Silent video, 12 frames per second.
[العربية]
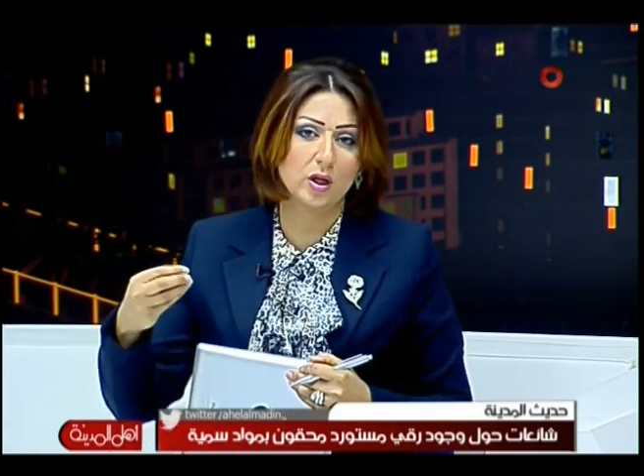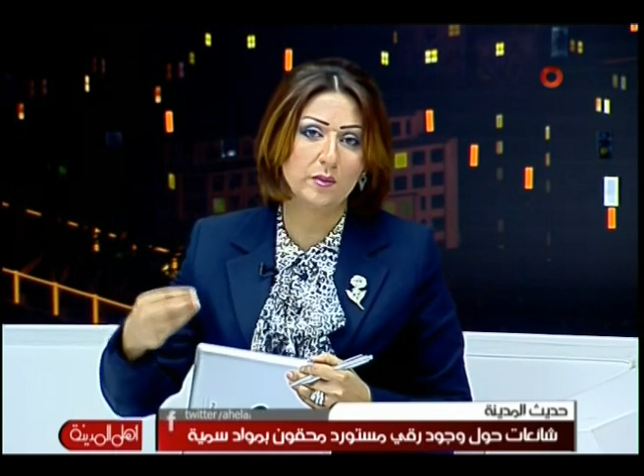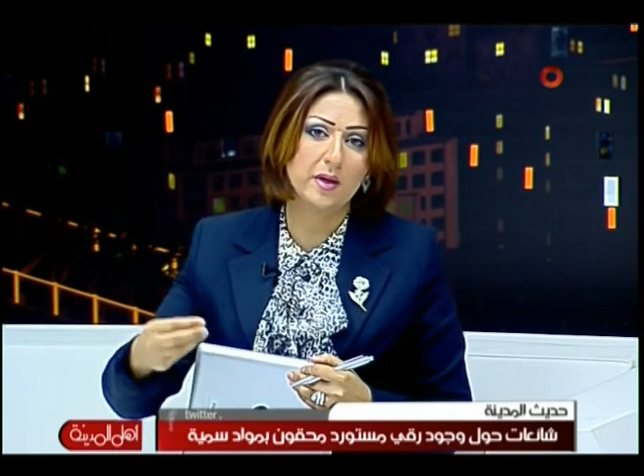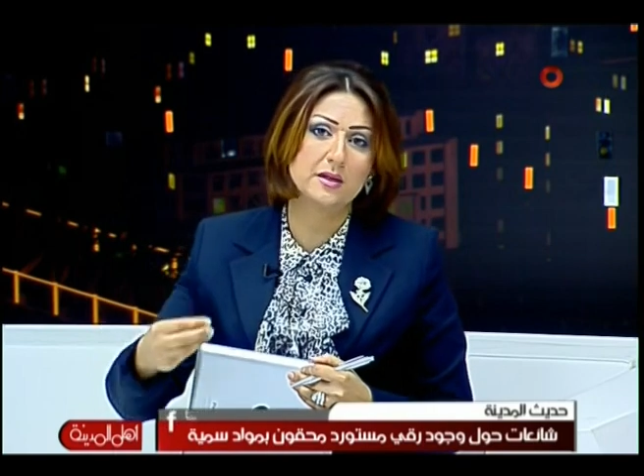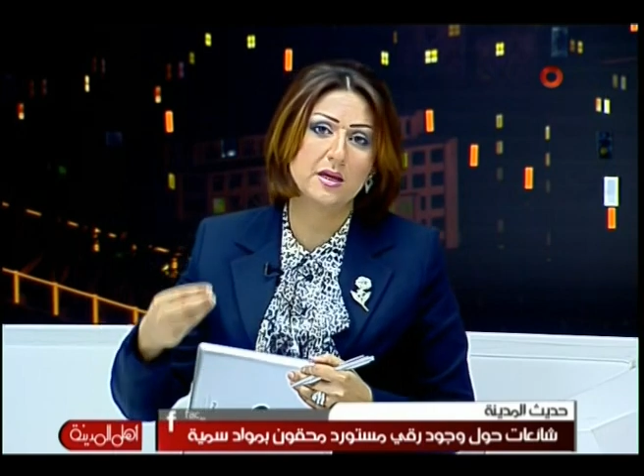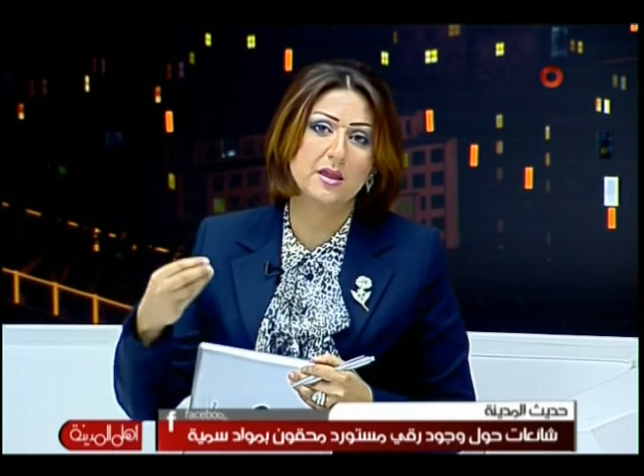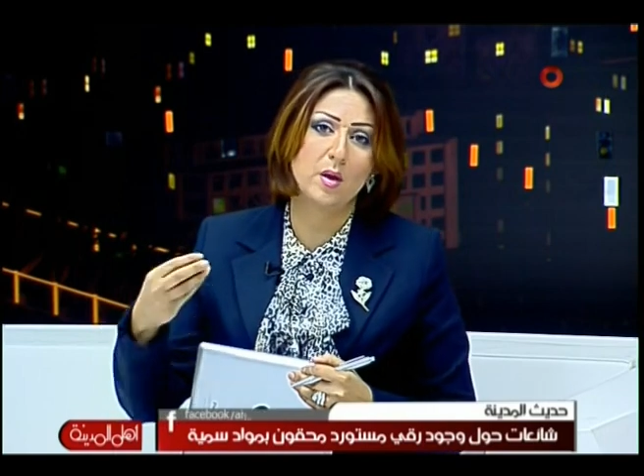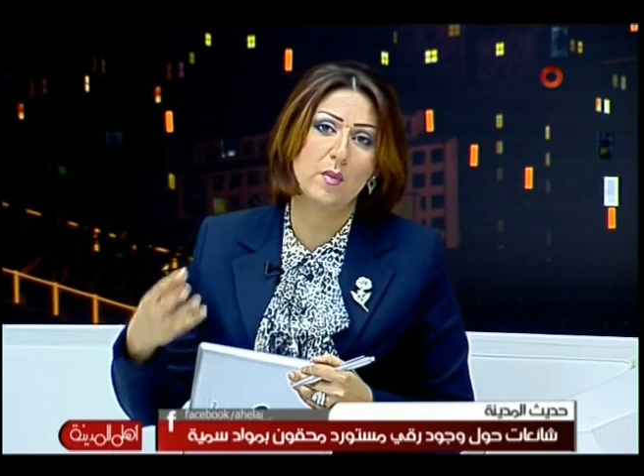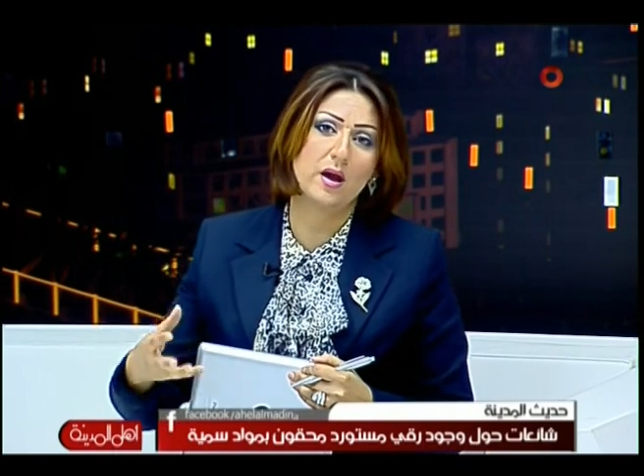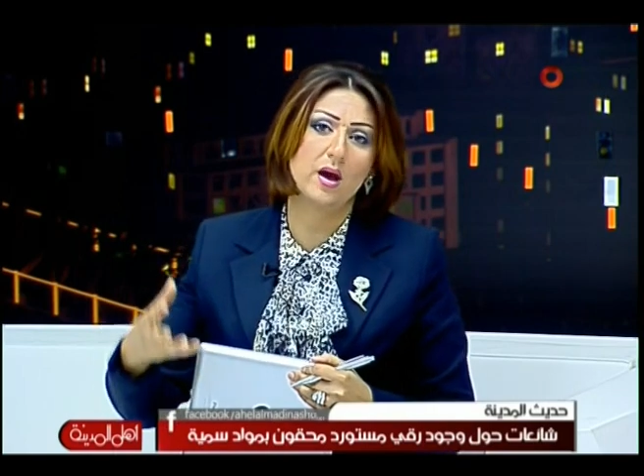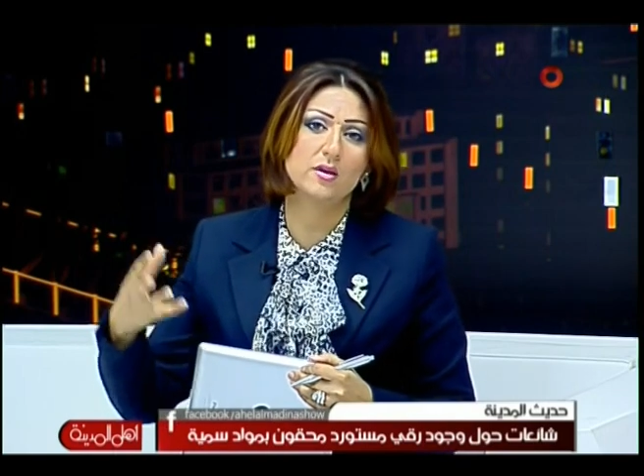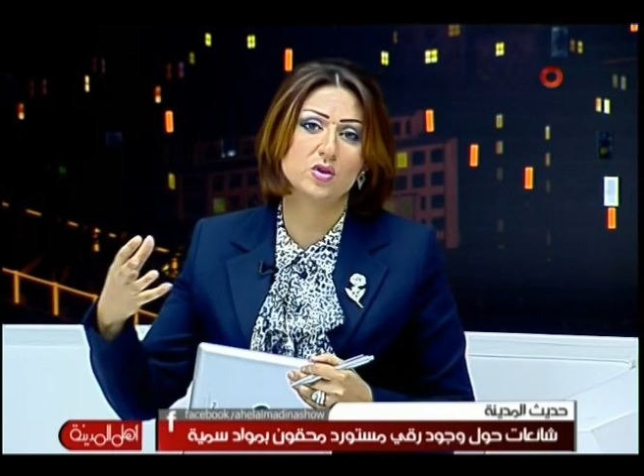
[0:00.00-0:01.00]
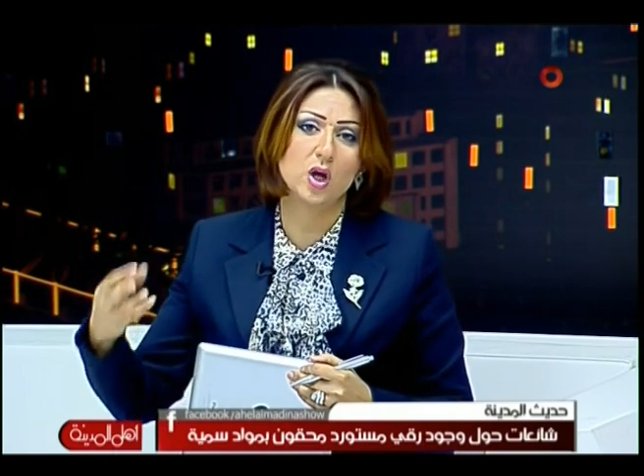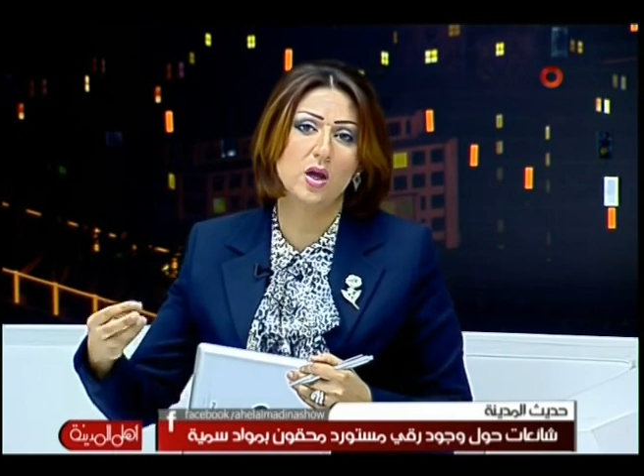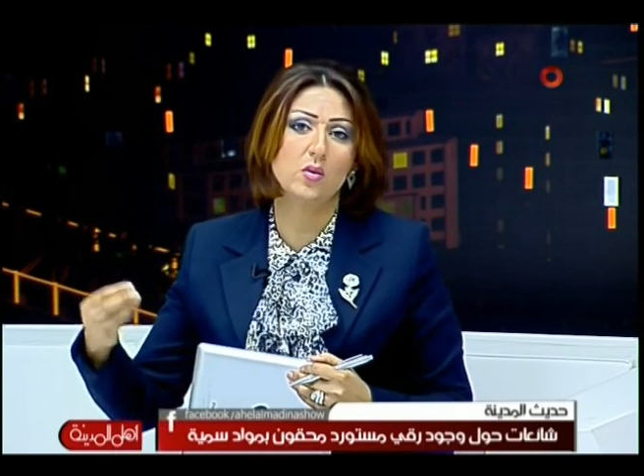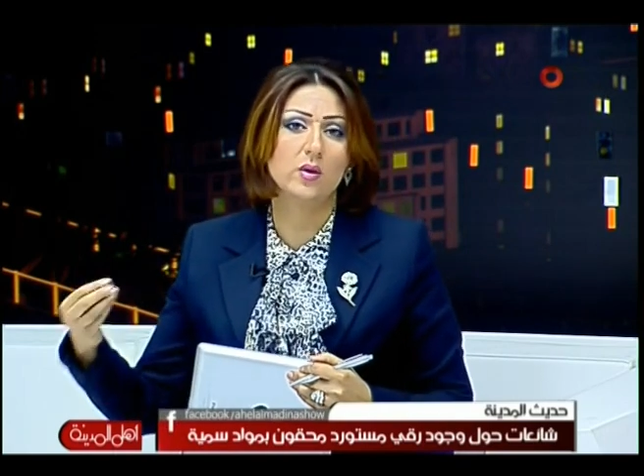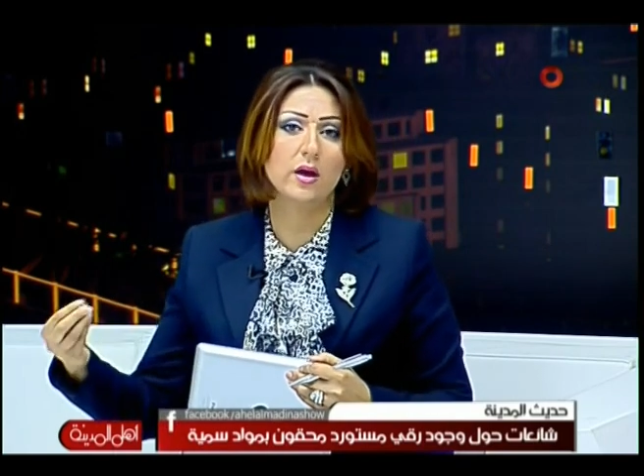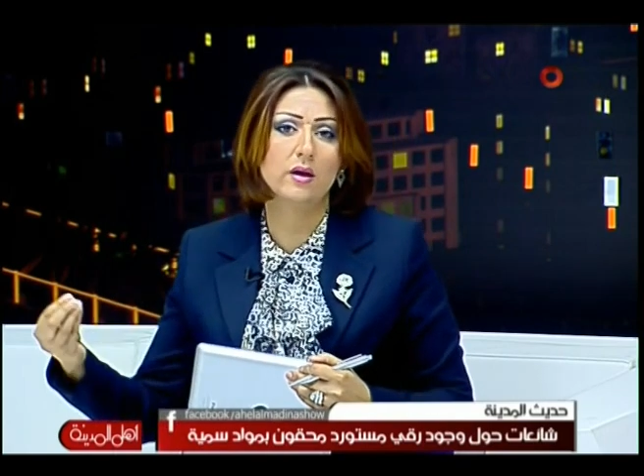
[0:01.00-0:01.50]
البيت إذا ما كان
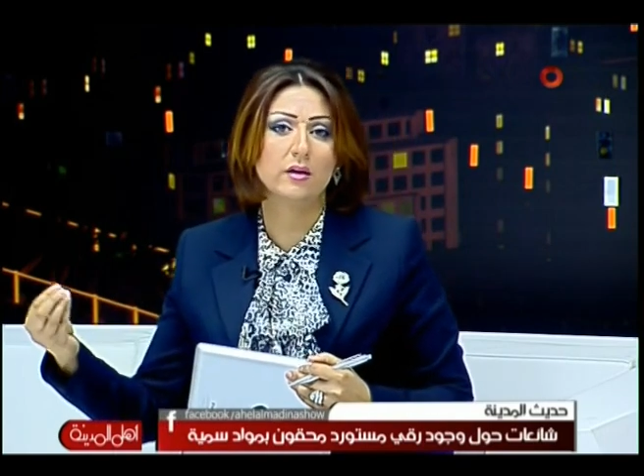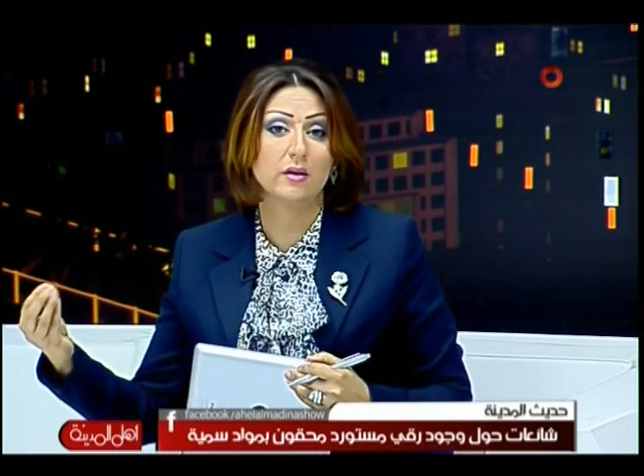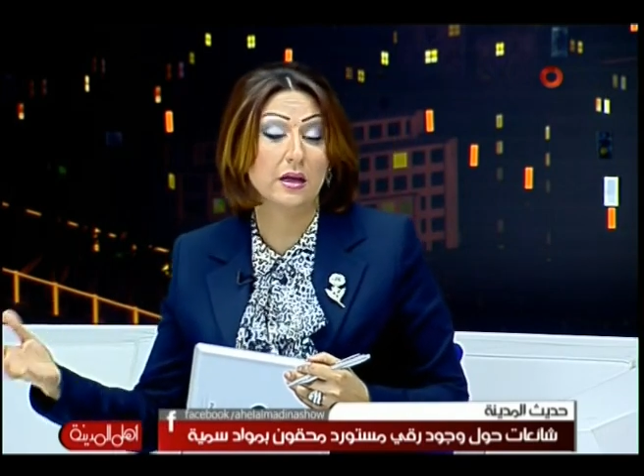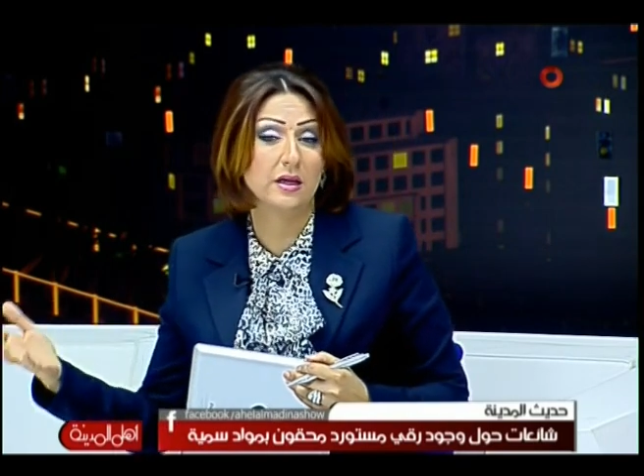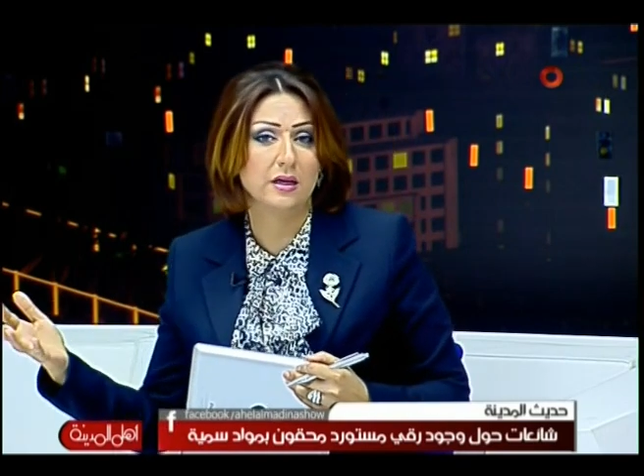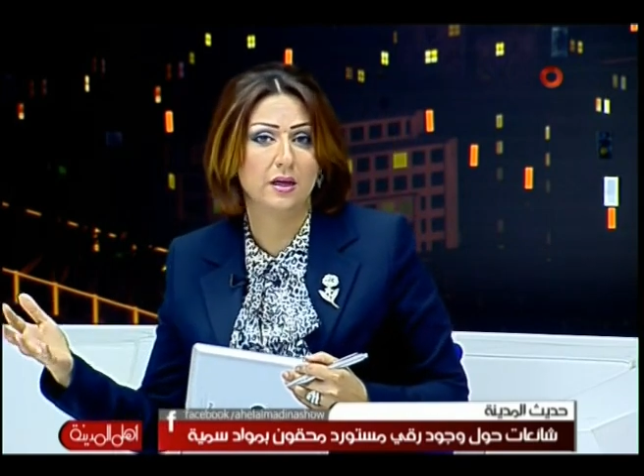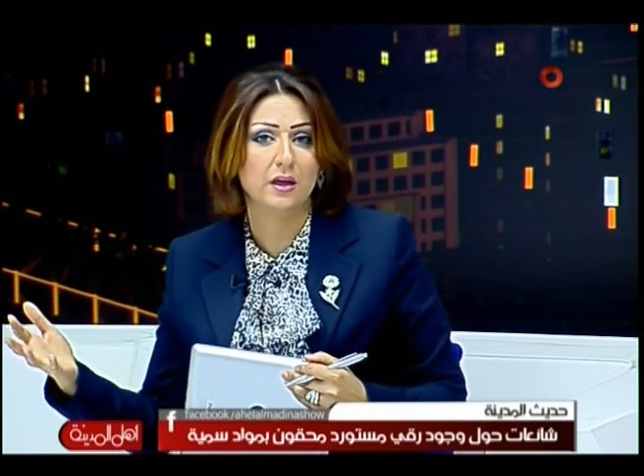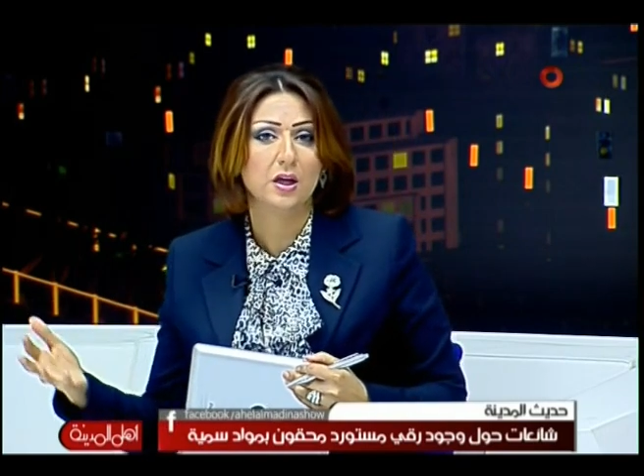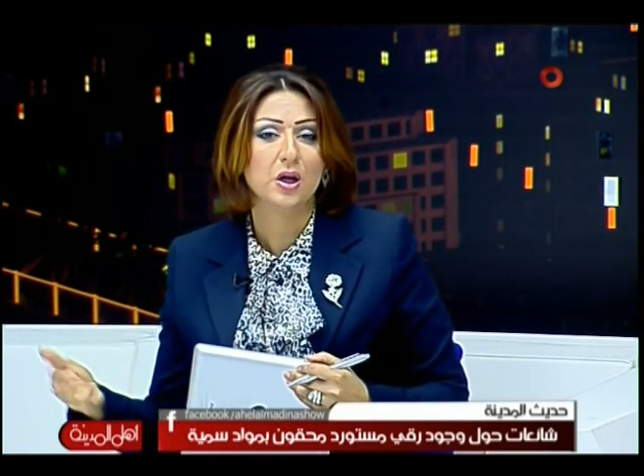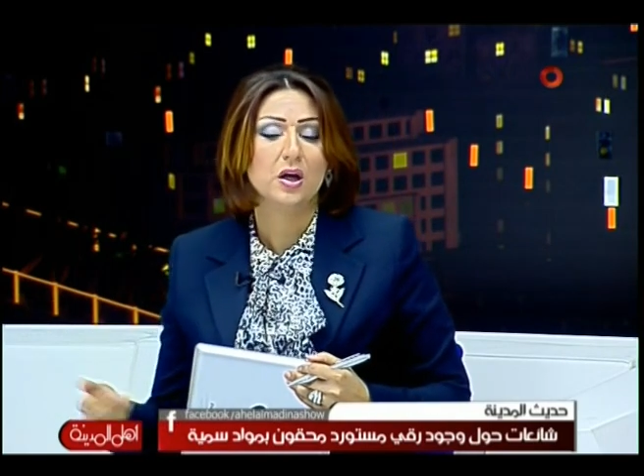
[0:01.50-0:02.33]
شايل وياه رقية